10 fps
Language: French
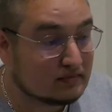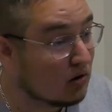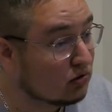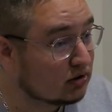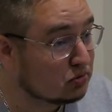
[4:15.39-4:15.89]

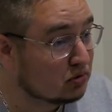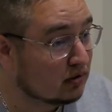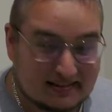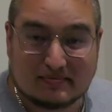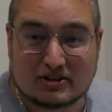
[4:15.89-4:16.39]
Oh c'est doux.
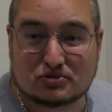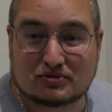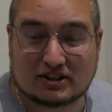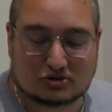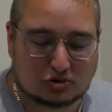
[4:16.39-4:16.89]
Bah, je trouve
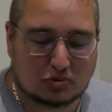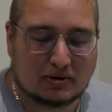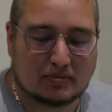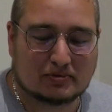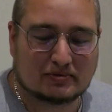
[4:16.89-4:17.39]
ça
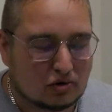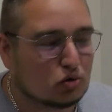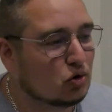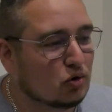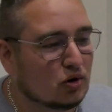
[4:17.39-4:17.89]
super bon.
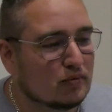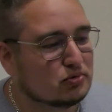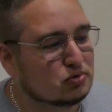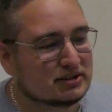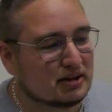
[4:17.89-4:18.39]
Autant le rhum
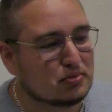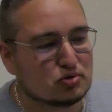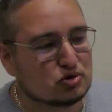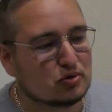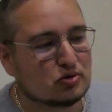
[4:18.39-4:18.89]
tout simple,
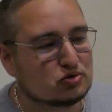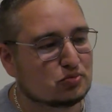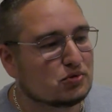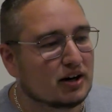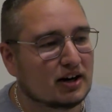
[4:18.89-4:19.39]
j'en
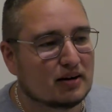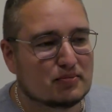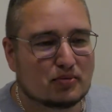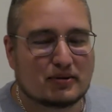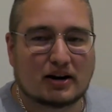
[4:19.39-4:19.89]
bois
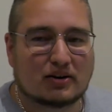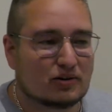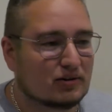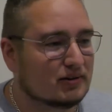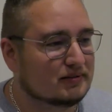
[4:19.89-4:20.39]
rarement, mais alors
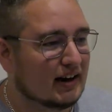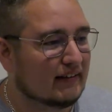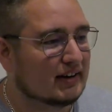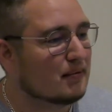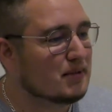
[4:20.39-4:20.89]
euh,
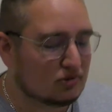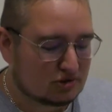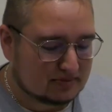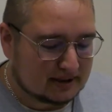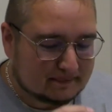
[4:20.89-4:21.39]
avec un mélange
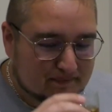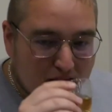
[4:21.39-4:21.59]
comme ça,